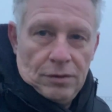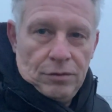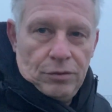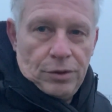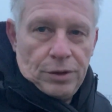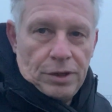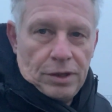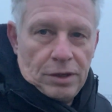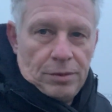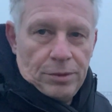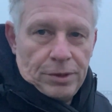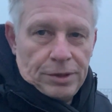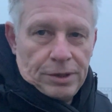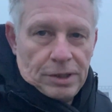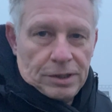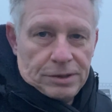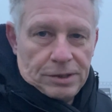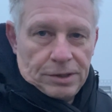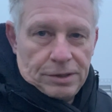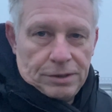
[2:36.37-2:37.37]
Wo ihr gerade mal
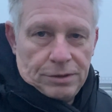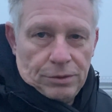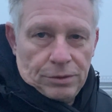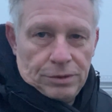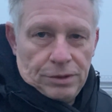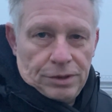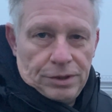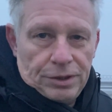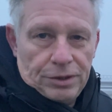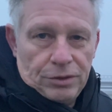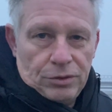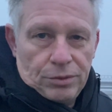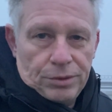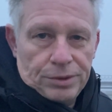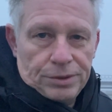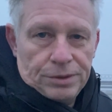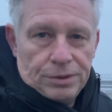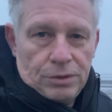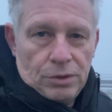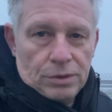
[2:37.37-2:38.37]
da seid. Da unten liegen
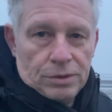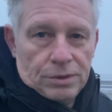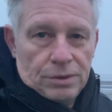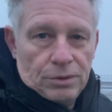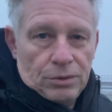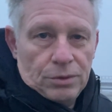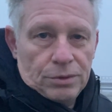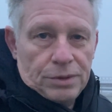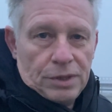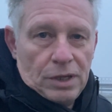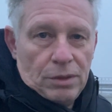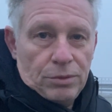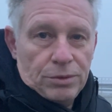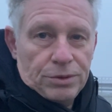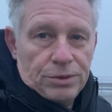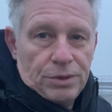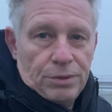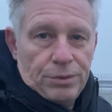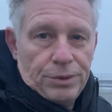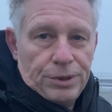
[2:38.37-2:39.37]
übrigens kostenlos
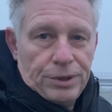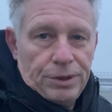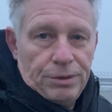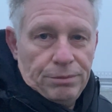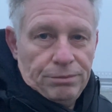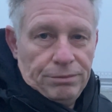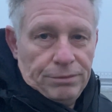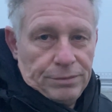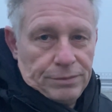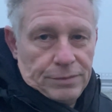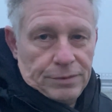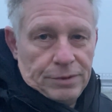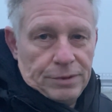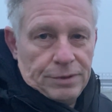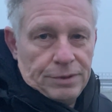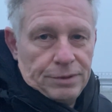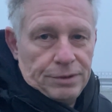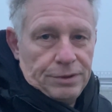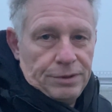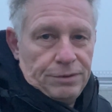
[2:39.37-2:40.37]
Abos zu mitnehmen.
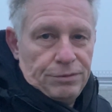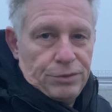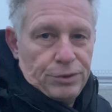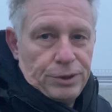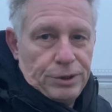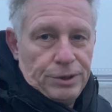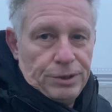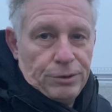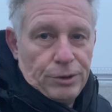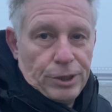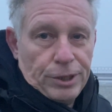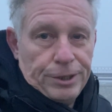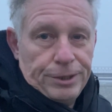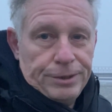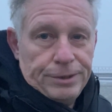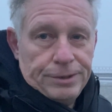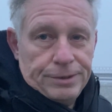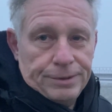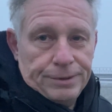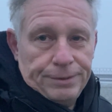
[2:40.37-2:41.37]
Für jeden nur
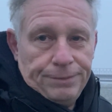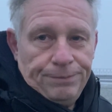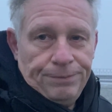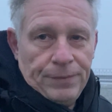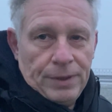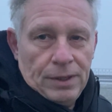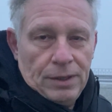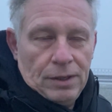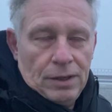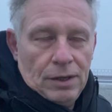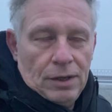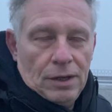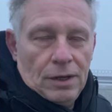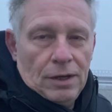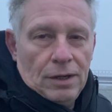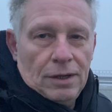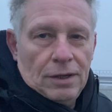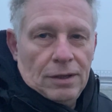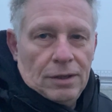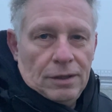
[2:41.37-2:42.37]
eins. Ne?
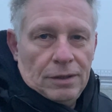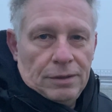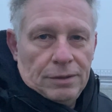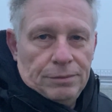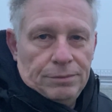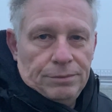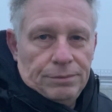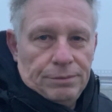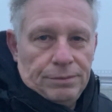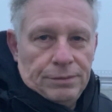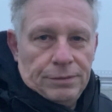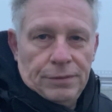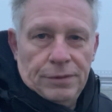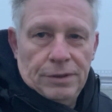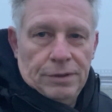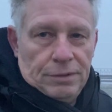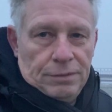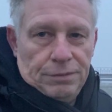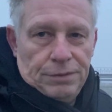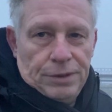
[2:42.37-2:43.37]
Ähm,
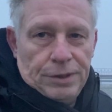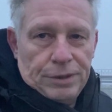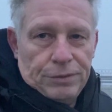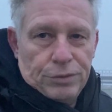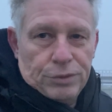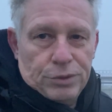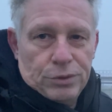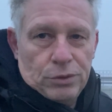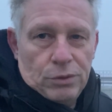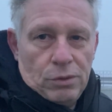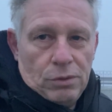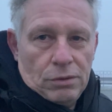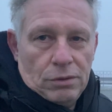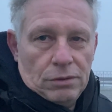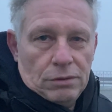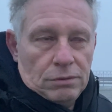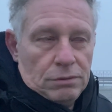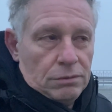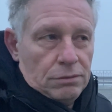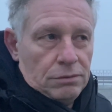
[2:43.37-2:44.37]
vielen Dank fürs
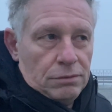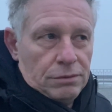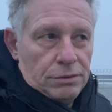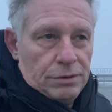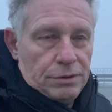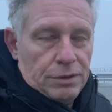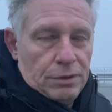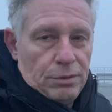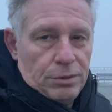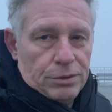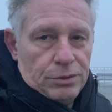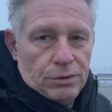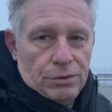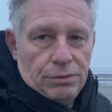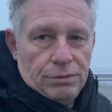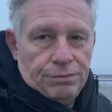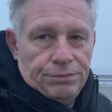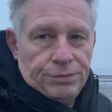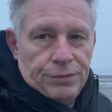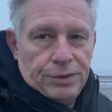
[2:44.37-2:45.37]
Zugucken. Ich sag mal
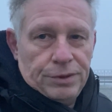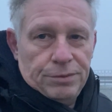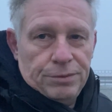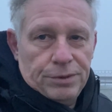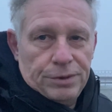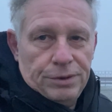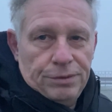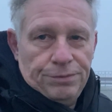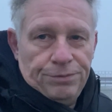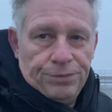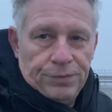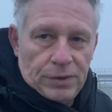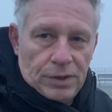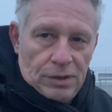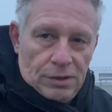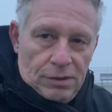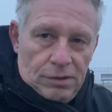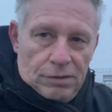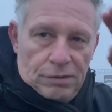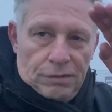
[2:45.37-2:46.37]
so, in dem Sinne,
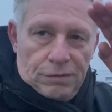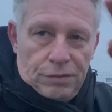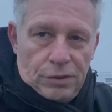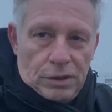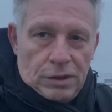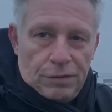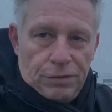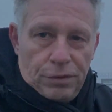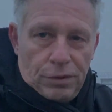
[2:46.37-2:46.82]
voll dann